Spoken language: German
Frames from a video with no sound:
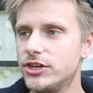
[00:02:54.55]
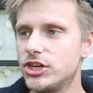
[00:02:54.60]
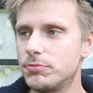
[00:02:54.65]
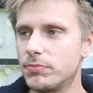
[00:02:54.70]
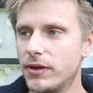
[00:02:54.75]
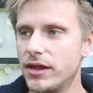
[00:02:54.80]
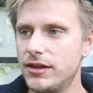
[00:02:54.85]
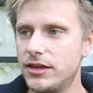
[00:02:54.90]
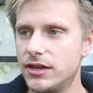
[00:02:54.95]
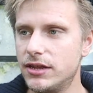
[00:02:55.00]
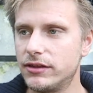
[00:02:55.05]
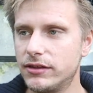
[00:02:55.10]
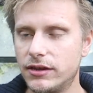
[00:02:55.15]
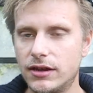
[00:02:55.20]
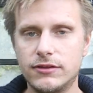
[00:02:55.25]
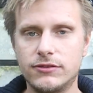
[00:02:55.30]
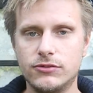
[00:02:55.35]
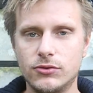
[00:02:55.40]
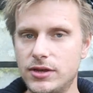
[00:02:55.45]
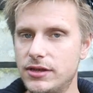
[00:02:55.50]
Gespräche, in
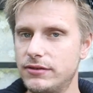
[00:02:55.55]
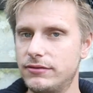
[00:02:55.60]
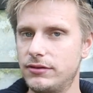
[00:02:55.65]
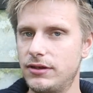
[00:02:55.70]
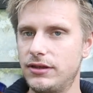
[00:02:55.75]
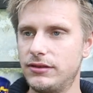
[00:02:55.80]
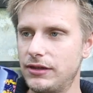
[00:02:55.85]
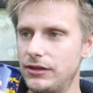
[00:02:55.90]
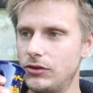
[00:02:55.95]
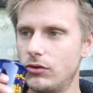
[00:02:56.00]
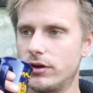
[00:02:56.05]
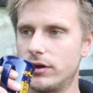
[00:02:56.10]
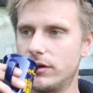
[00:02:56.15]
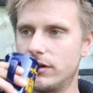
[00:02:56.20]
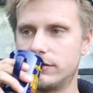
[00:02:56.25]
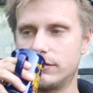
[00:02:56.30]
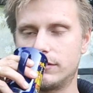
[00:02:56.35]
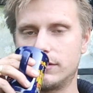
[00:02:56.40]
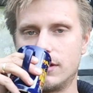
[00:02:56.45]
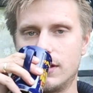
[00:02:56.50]
denen das so ist, in denen Leute
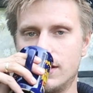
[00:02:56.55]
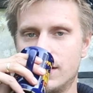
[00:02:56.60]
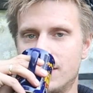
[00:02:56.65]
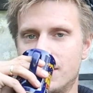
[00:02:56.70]
das,